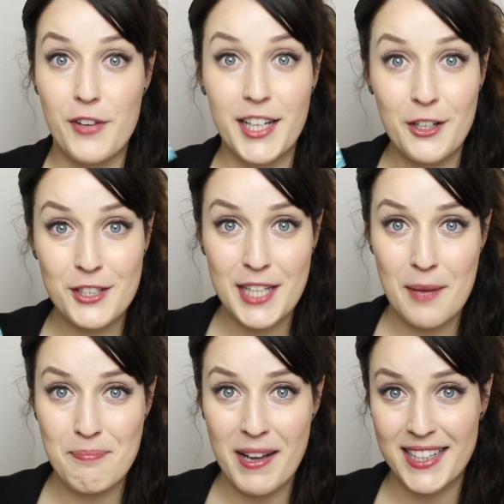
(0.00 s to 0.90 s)
Wenn ihr Lust
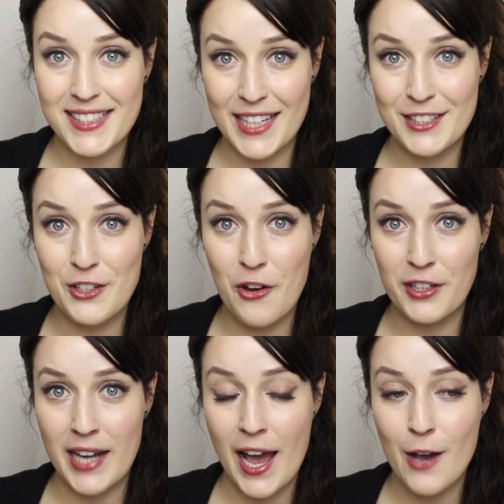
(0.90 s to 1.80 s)
habt, macht das Ganze
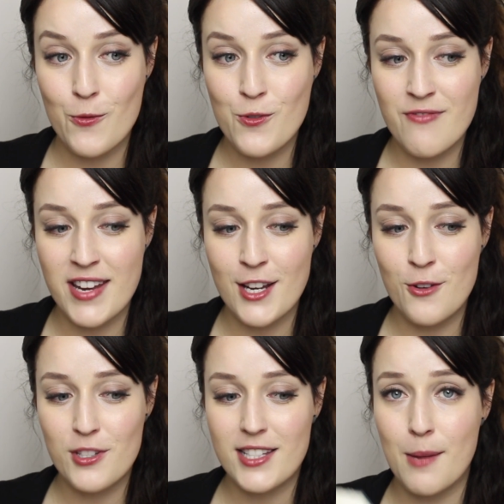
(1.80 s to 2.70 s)
doch nach und wenn ihr
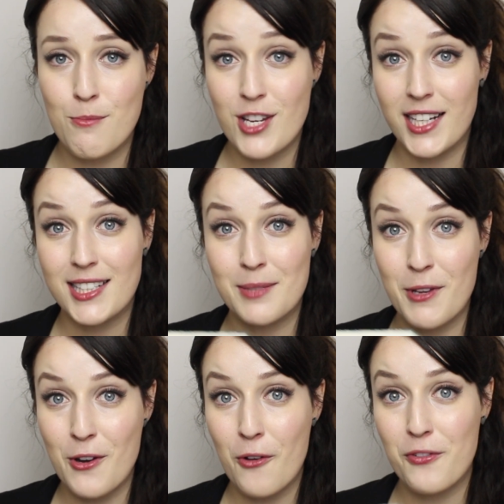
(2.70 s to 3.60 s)
Lust habt, schickt es
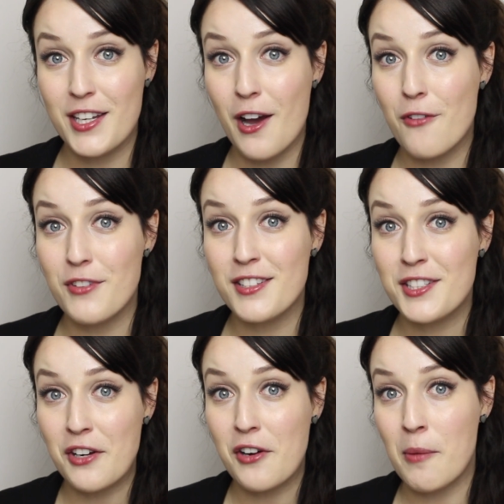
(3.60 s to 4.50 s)
mir doch wieder auf
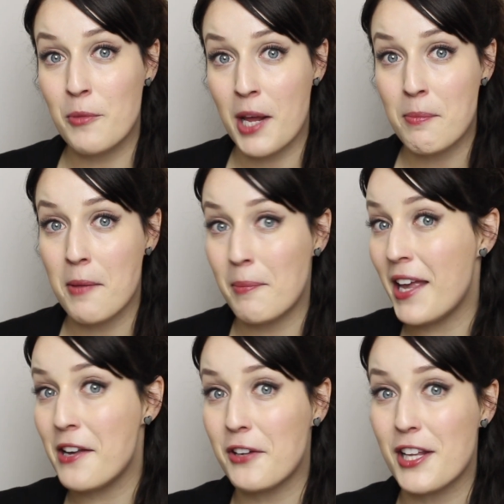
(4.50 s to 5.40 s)
Instagram oder per
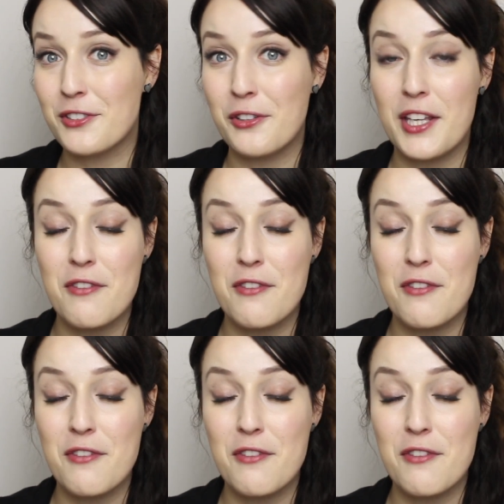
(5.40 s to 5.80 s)
Mail oder so.